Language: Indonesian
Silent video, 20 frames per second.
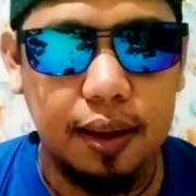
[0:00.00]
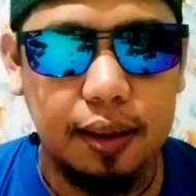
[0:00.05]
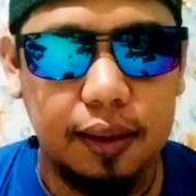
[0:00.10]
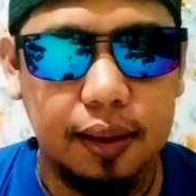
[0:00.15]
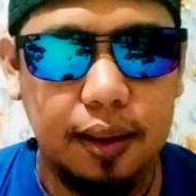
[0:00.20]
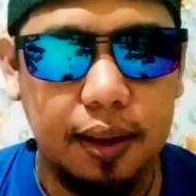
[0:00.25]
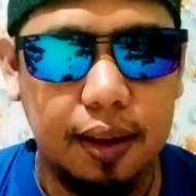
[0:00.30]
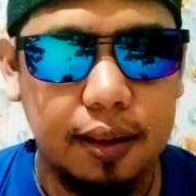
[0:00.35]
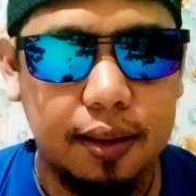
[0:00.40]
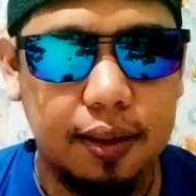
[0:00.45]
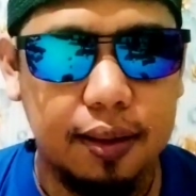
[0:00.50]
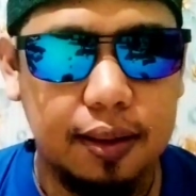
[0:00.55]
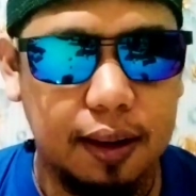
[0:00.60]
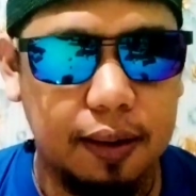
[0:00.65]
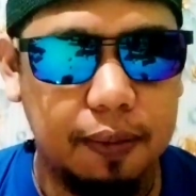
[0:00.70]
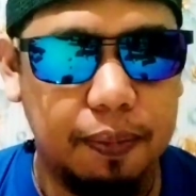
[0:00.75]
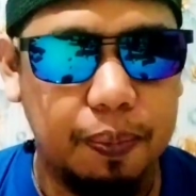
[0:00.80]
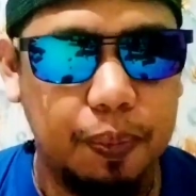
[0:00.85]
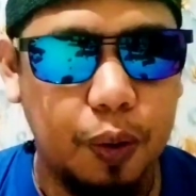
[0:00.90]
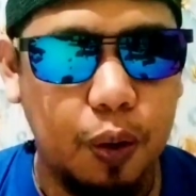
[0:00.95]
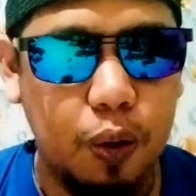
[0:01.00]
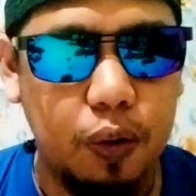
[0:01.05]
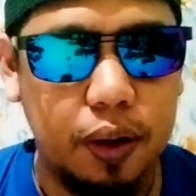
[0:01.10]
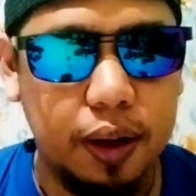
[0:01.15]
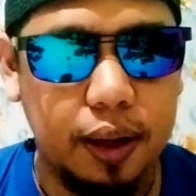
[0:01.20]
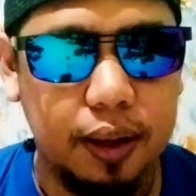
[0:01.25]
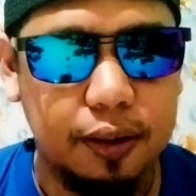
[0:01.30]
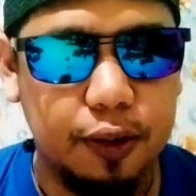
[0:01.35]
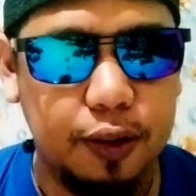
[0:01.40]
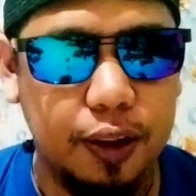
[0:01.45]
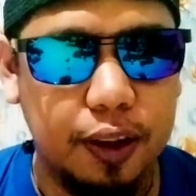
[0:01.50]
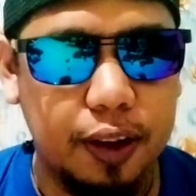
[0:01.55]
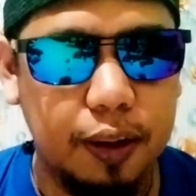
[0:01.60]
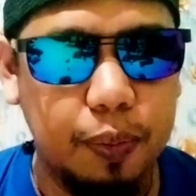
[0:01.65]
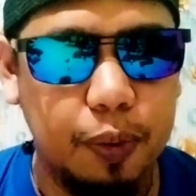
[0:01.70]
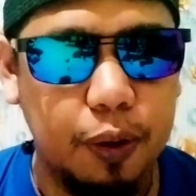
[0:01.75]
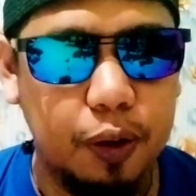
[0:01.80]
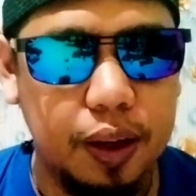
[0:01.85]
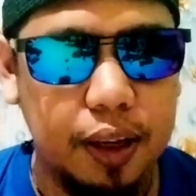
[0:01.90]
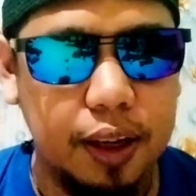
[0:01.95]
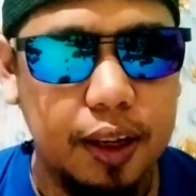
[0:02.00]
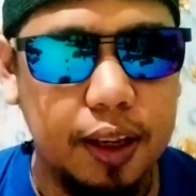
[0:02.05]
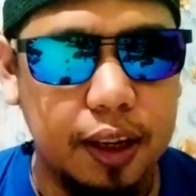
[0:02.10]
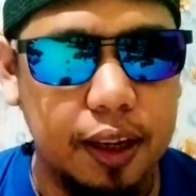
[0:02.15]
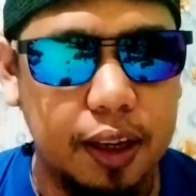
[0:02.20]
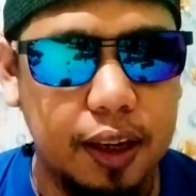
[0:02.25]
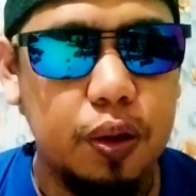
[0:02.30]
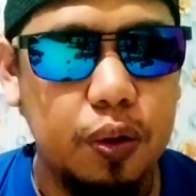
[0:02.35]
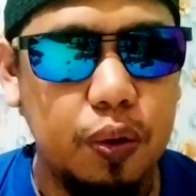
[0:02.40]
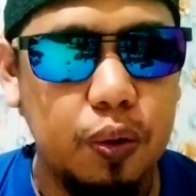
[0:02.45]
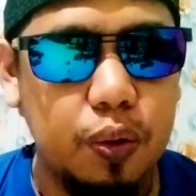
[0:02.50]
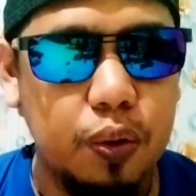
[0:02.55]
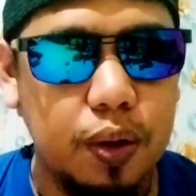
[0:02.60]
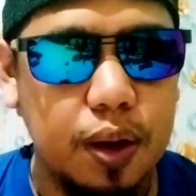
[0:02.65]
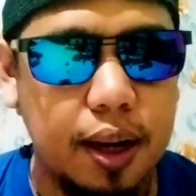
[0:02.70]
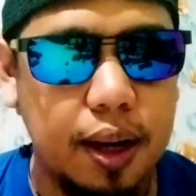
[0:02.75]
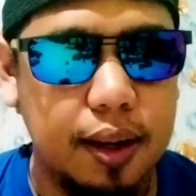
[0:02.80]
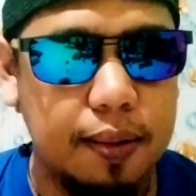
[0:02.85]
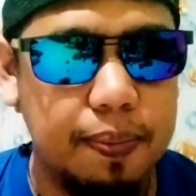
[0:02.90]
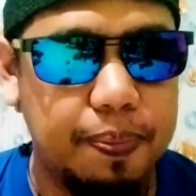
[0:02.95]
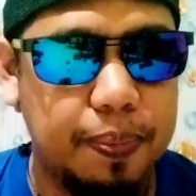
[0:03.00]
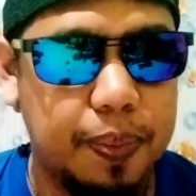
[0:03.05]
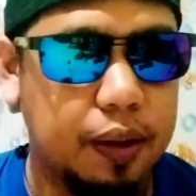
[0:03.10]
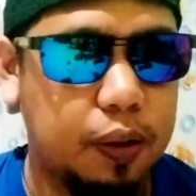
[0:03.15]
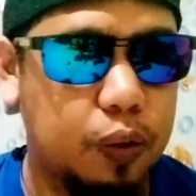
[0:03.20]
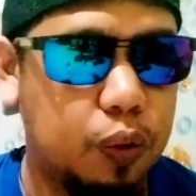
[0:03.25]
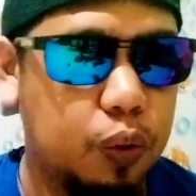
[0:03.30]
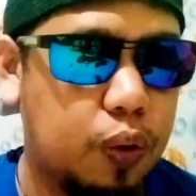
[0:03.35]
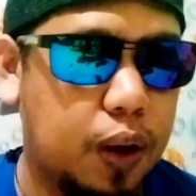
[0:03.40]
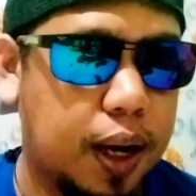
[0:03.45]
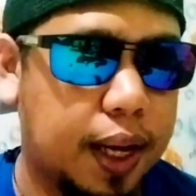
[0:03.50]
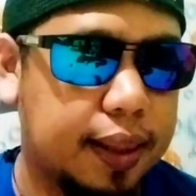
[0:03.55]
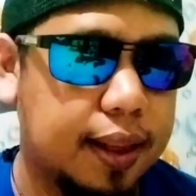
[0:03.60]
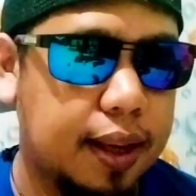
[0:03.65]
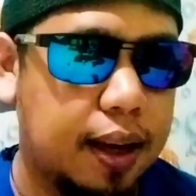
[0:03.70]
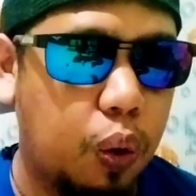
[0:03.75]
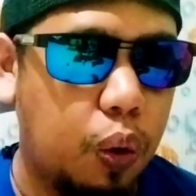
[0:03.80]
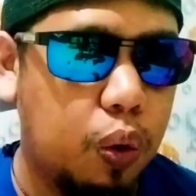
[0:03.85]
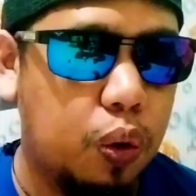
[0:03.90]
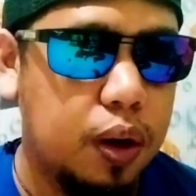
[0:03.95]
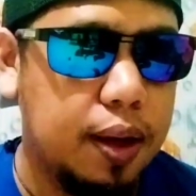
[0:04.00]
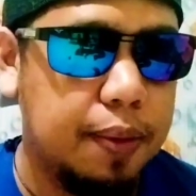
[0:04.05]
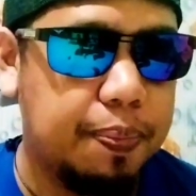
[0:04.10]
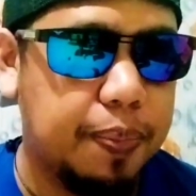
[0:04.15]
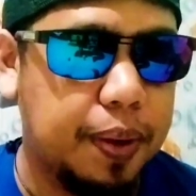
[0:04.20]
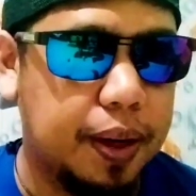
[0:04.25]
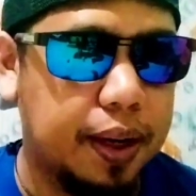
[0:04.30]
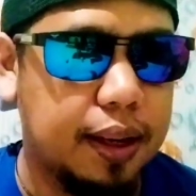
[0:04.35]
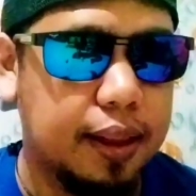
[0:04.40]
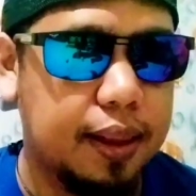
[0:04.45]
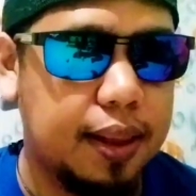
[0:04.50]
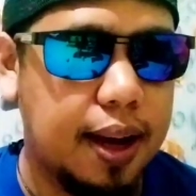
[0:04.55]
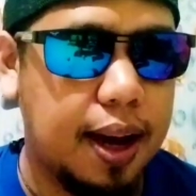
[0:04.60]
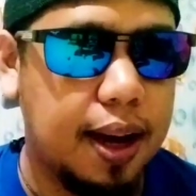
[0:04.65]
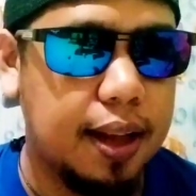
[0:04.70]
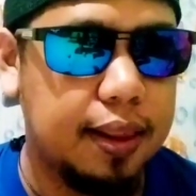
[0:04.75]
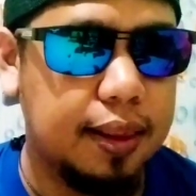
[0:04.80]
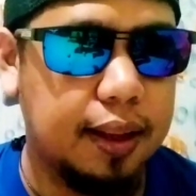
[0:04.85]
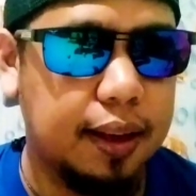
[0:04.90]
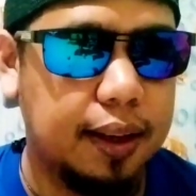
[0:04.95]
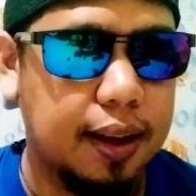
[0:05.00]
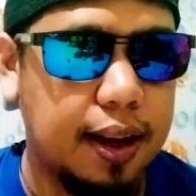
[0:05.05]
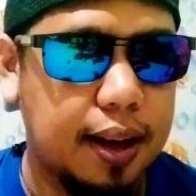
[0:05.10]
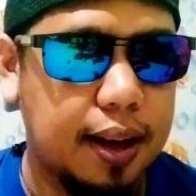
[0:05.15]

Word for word: Kasat Reskrim Polres Cirebon ini juga diperkuat oleh pernyataan